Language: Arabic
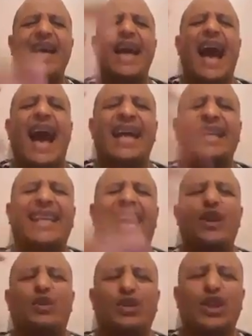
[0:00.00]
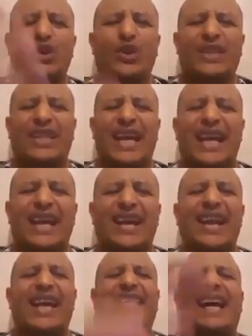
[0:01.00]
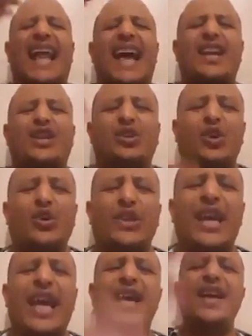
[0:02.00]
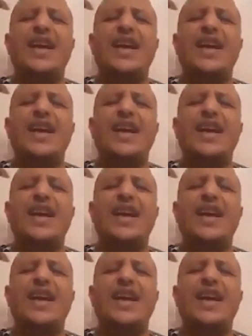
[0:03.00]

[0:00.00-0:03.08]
حتى يوصلوا رسالة للناس على أن السعودية